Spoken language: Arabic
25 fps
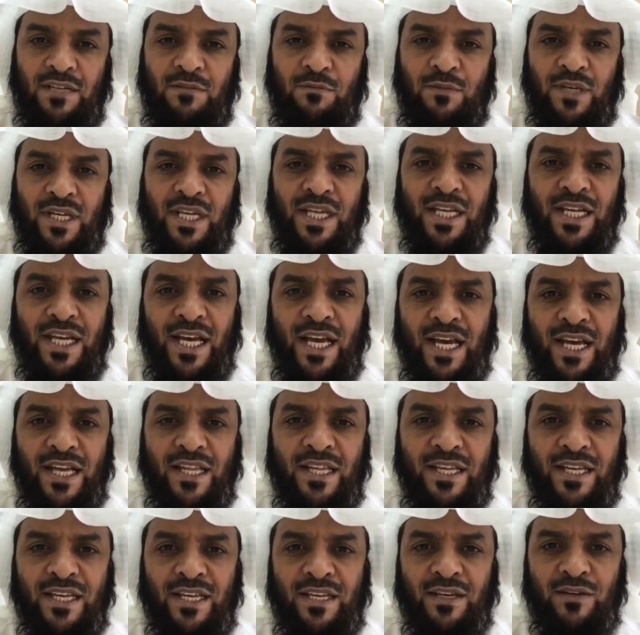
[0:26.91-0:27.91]
ماكينة
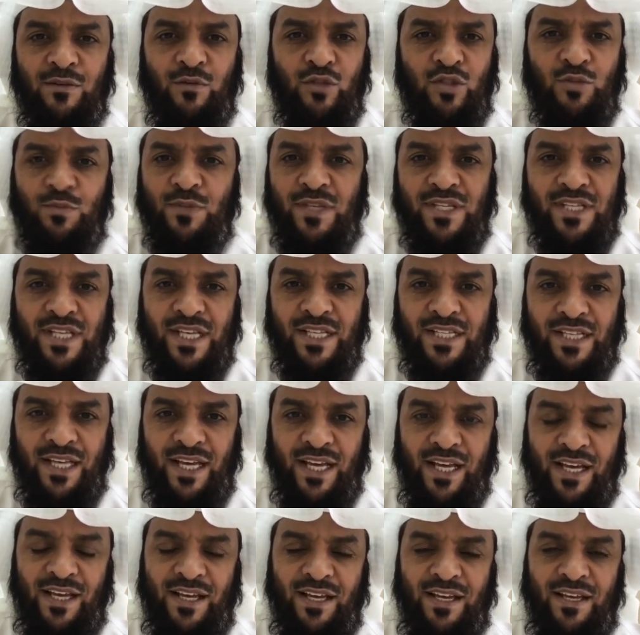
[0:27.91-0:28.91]
هذه وش
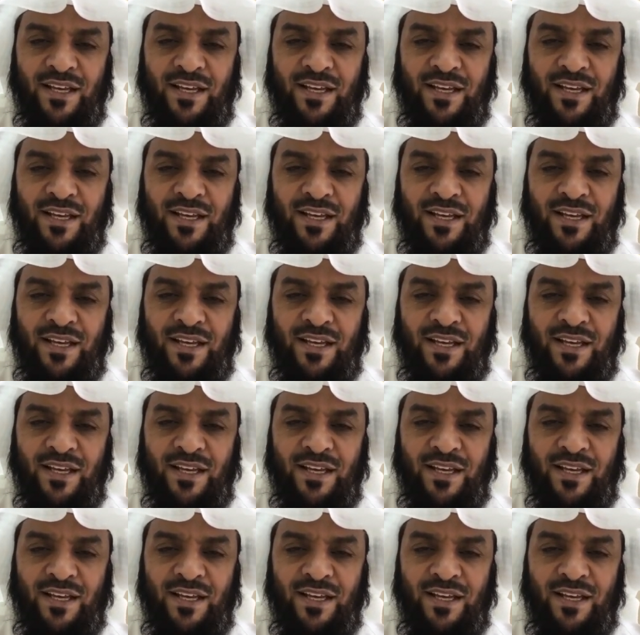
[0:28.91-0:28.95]
ميزتها